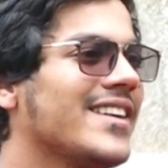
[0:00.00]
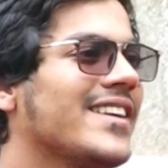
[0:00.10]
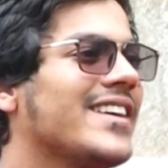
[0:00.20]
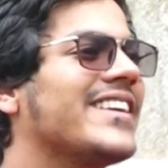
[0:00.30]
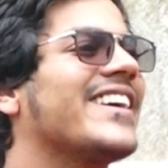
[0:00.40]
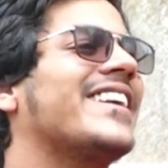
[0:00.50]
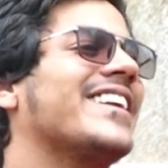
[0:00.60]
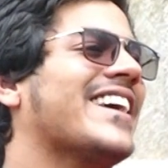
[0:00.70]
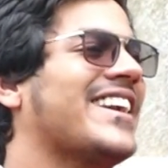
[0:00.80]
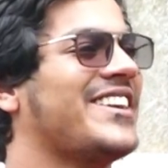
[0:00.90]
రావాలని మీకు
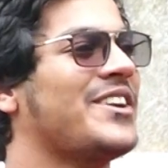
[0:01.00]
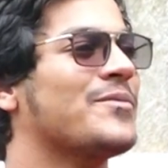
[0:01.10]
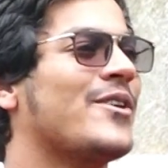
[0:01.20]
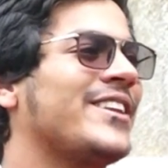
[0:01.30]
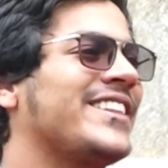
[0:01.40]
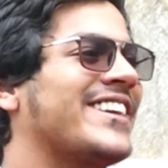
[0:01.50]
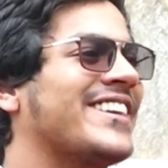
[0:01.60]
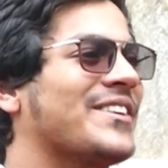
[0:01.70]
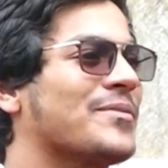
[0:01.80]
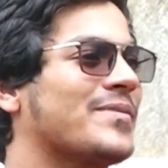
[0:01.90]
ఏంటో నమ్మకం ఆ
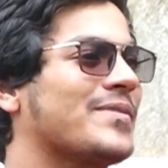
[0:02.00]
ధైర్యం